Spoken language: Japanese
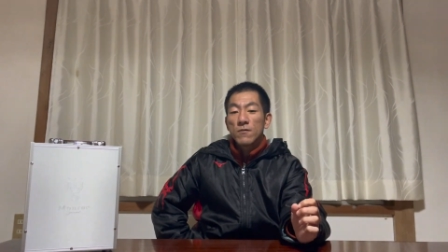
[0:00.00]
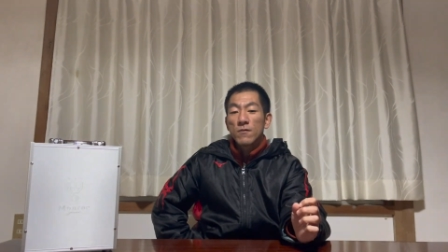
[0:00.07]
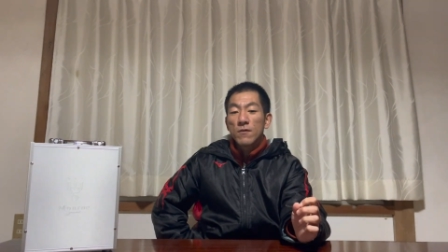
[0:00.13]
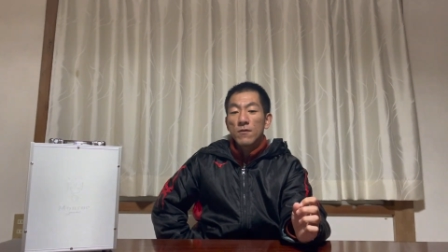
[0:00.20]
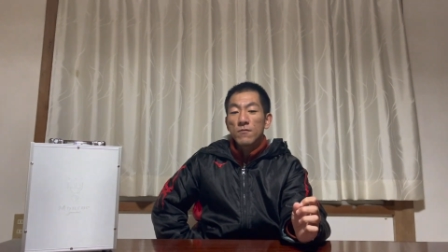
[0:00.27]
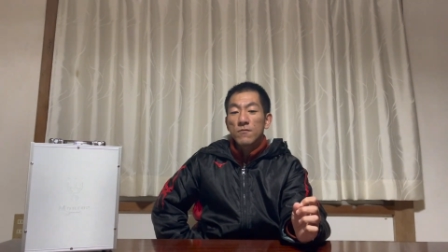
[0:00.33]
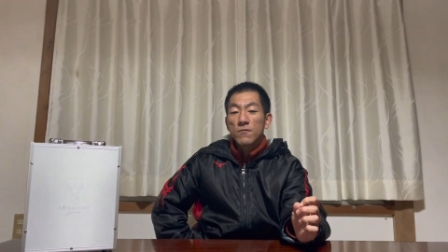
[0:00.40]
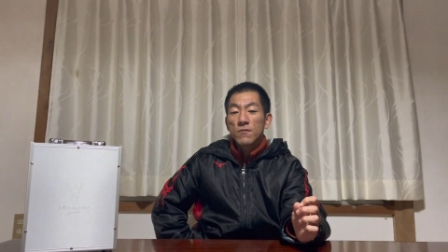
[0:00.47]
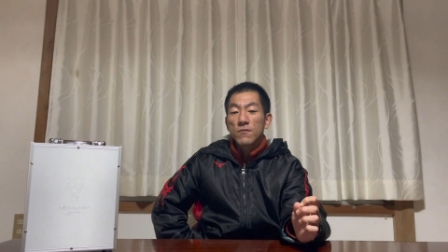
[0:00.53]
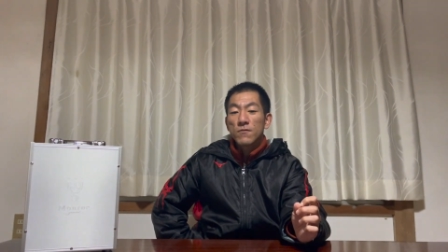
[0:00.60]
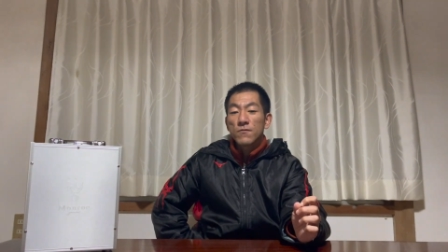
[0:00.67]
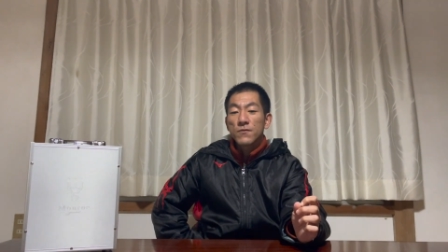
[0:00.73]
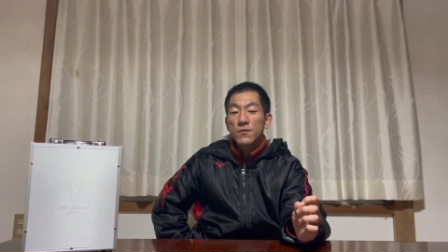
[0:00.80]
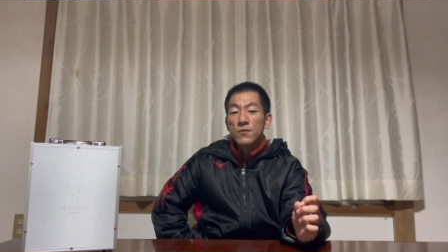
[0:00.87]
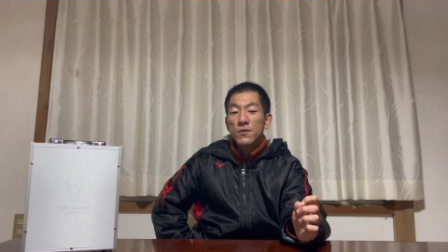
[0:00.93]
あの、
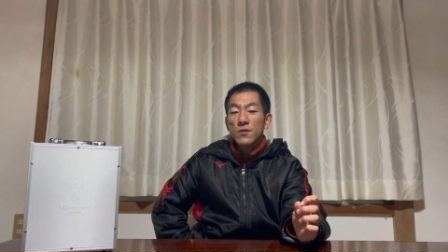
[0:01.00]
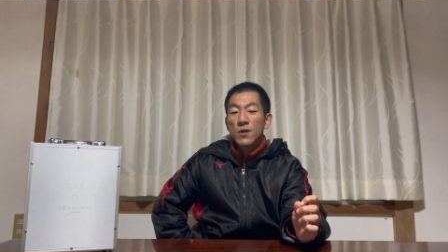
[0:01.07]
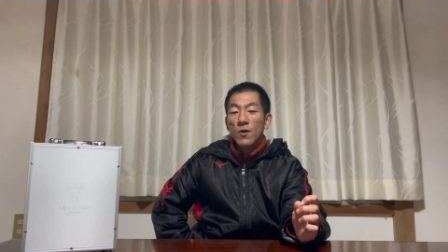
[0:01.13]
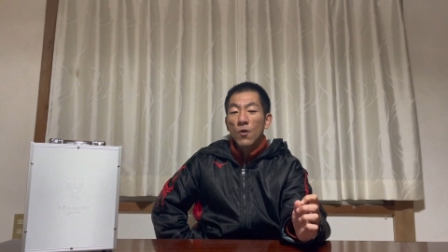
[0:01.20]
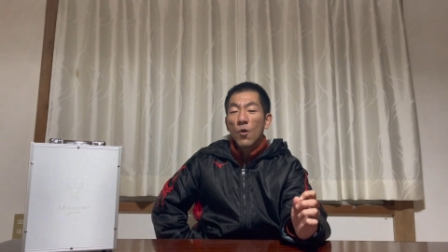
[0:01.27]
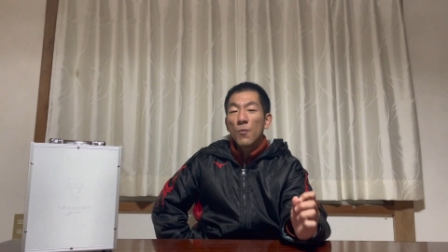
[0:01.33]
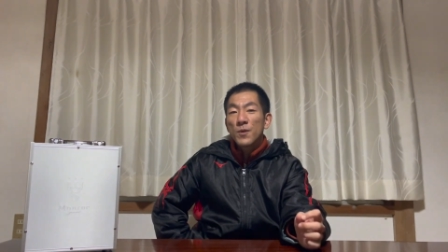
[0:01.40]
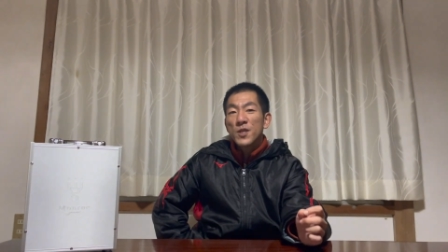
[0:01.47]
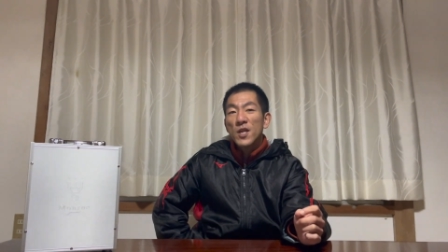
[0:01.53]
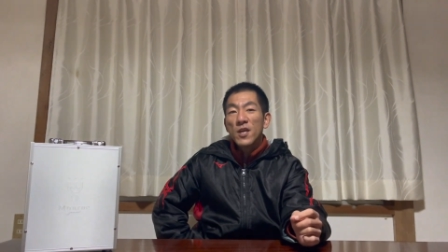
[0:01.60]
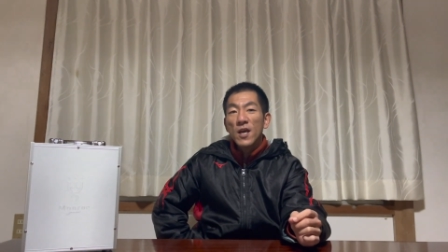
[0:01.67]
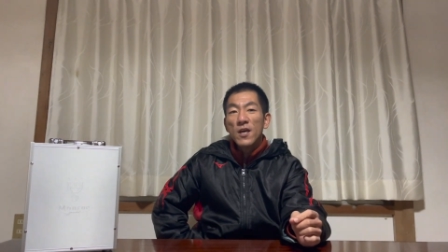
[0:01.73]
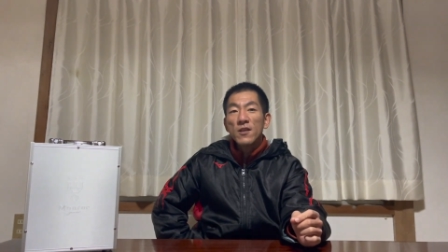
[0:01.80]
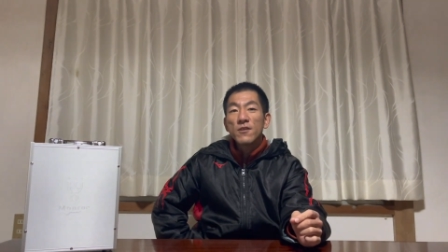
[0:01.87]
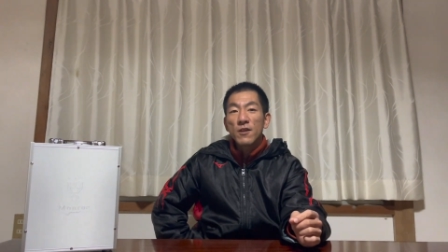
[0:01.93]
普通にさ、お店行
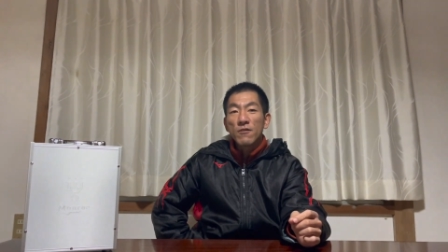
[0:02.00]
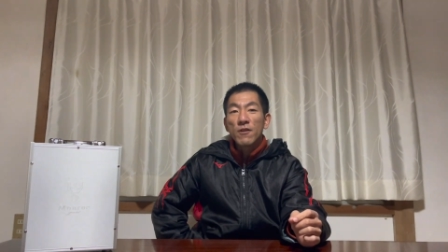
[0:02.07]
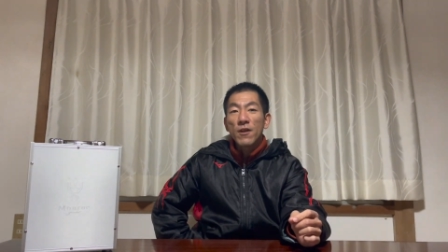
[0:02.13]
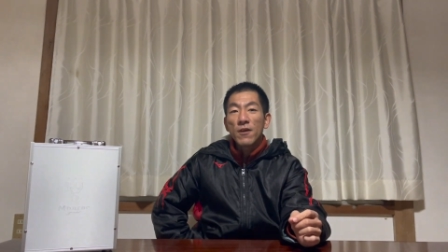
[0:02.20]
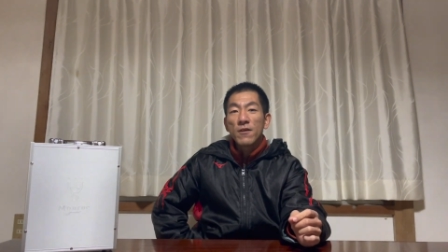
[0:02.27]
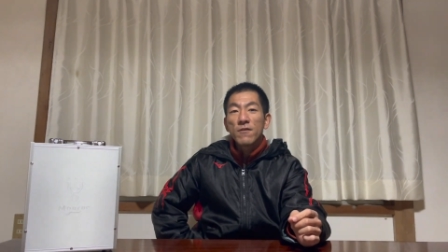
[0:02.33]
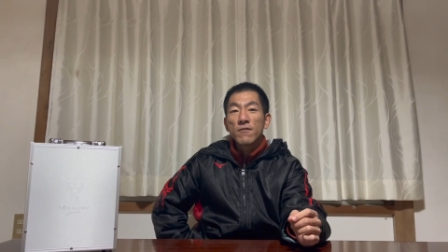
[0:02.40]
きゃいいんだよね。